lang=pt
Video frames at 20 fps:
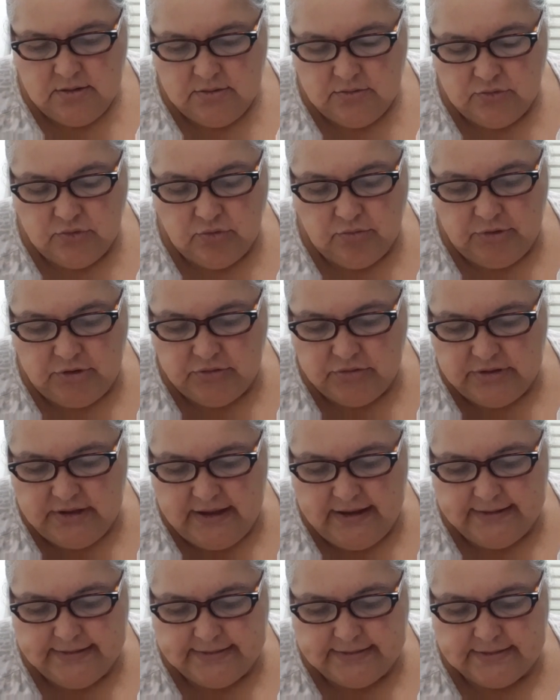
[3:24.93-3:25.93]
Número
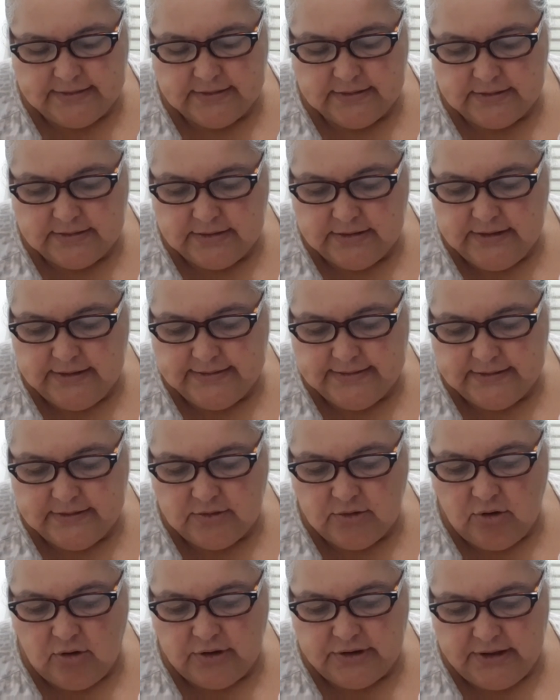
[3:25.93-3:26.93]
10 diz
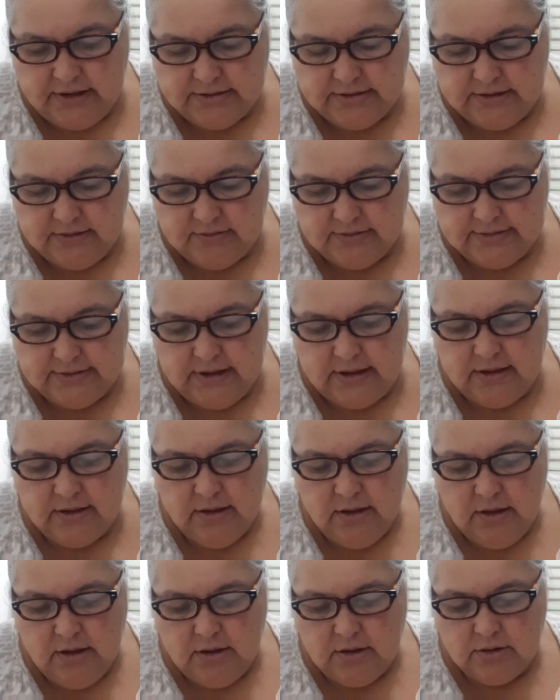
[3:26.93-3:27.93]
glória a Deus, né?
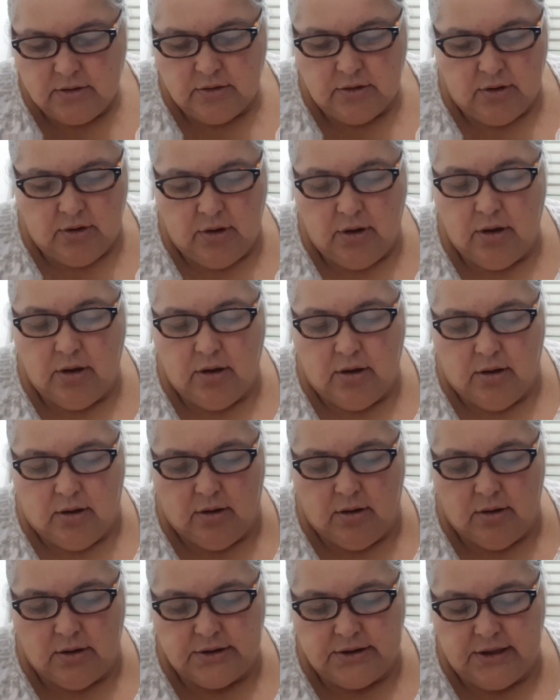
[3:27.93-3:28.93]

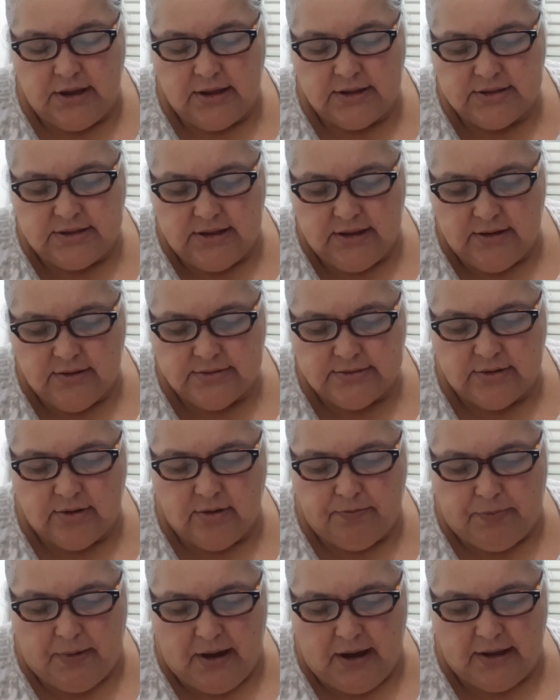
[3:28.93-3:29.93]
Glória a Deus,
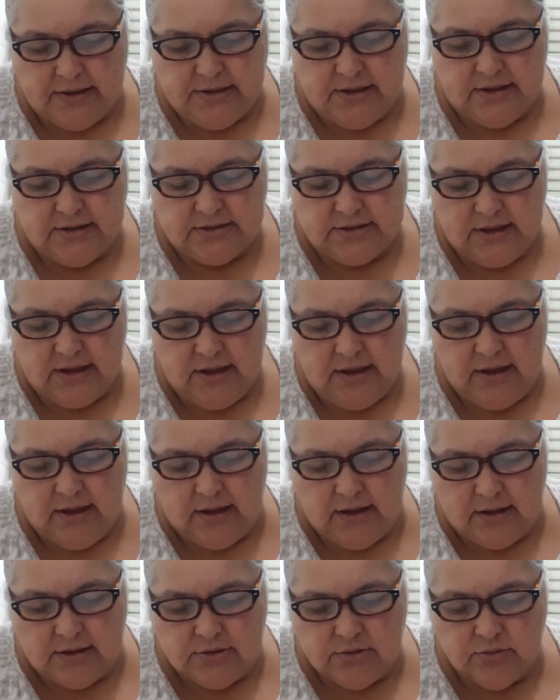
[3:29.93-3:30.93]
ó Pai
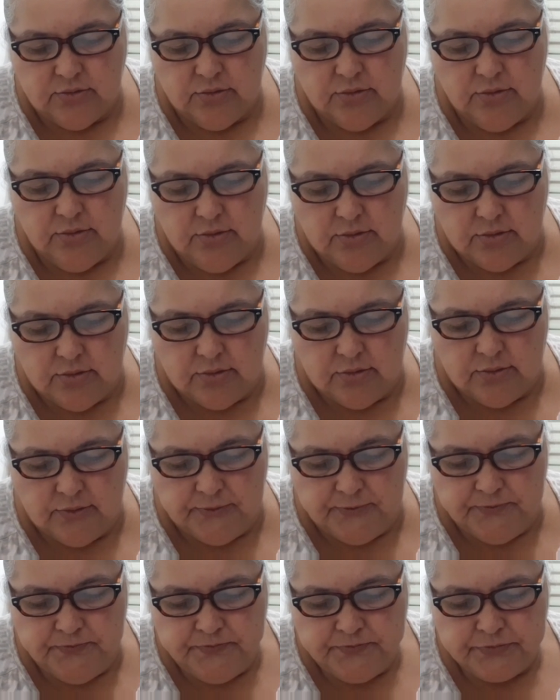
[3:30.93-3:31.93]

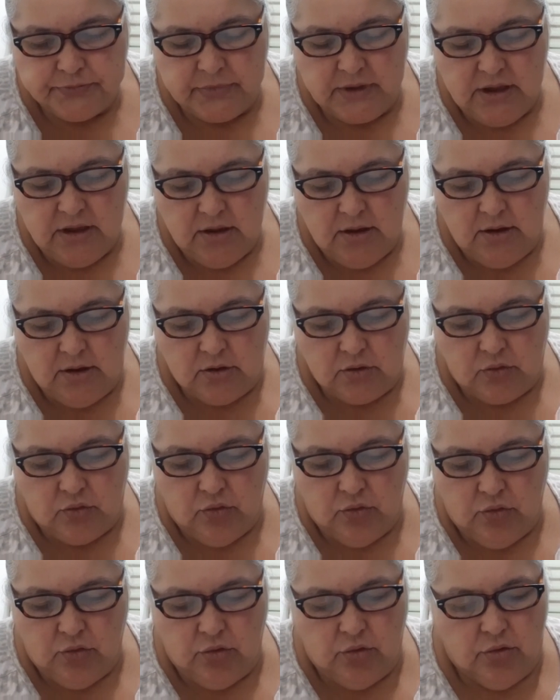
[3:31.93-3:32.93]
eterno,
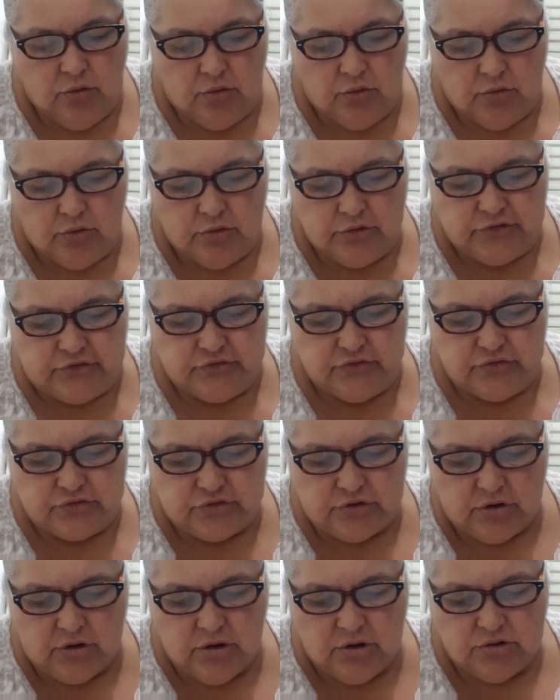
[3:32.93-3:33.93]
cujo
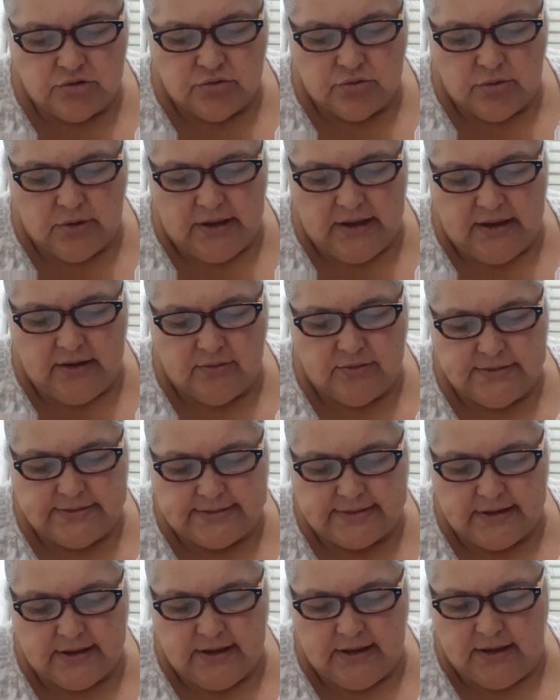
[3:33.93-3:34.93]
trono é os
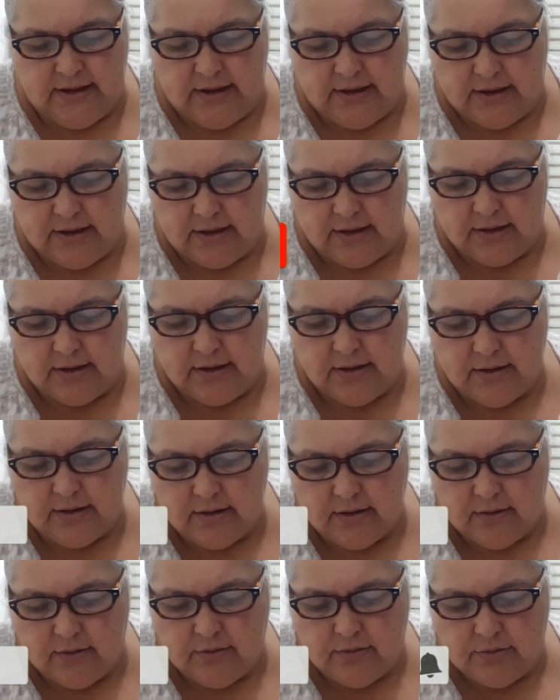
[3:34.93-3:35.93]

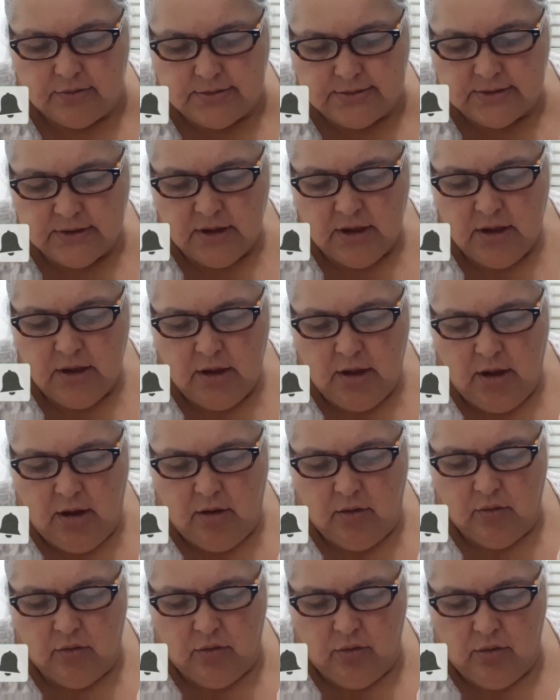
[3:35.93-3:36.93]
céus.
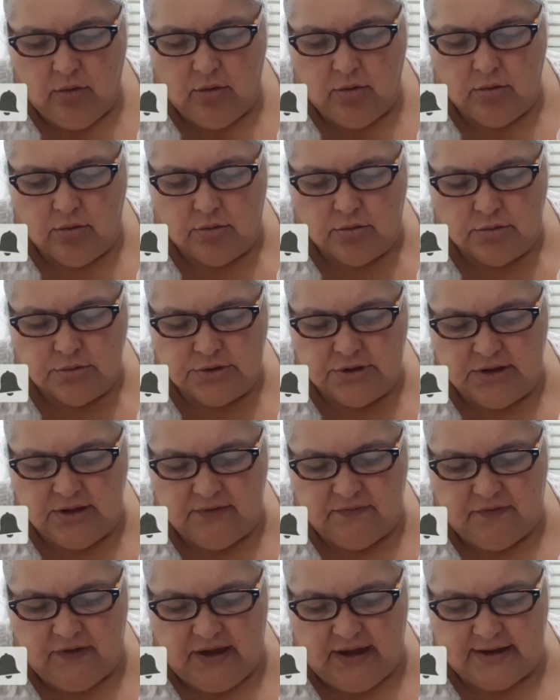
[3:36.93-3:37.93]
O
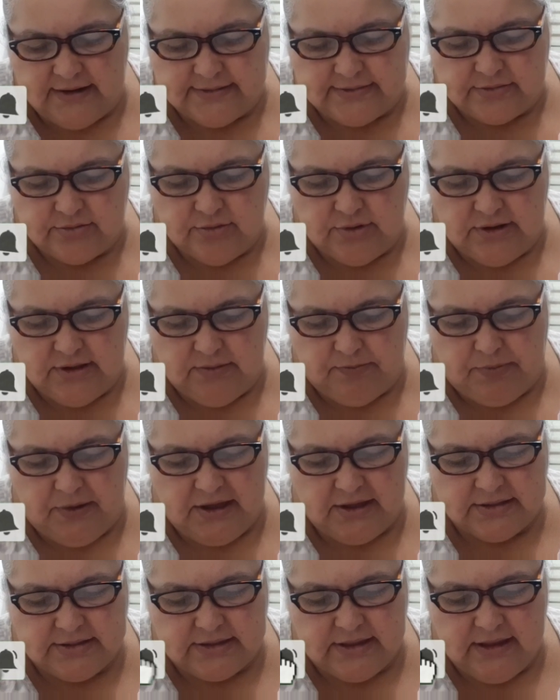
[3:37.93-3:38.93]
universo lhe
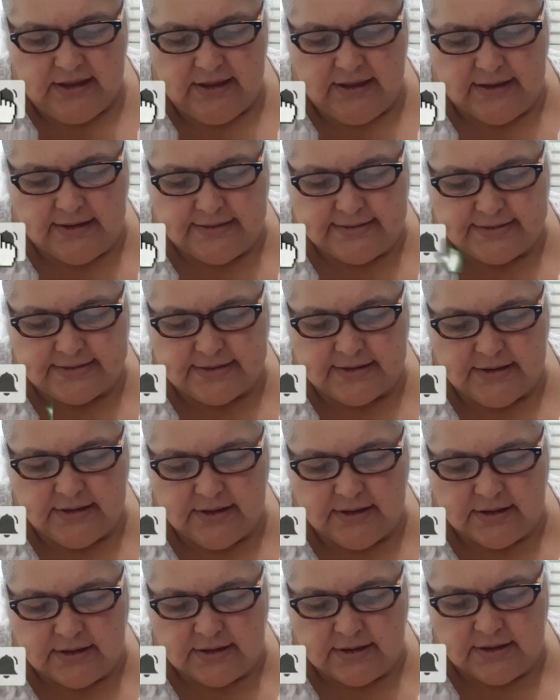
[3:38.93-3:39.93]

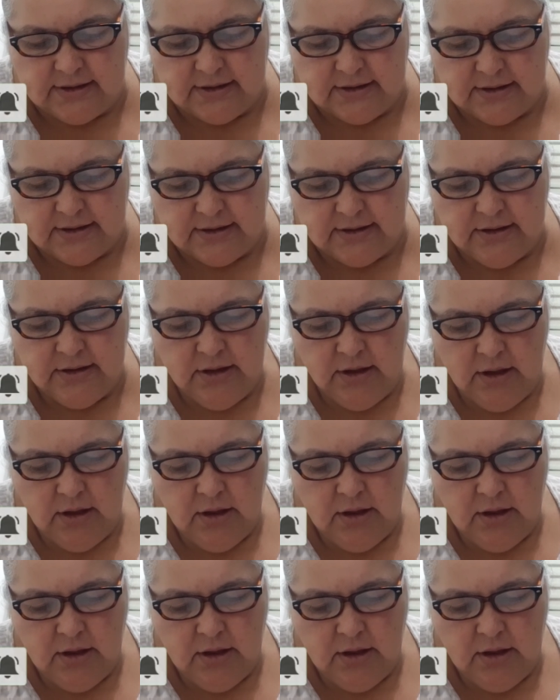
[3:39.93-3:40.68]
pertence.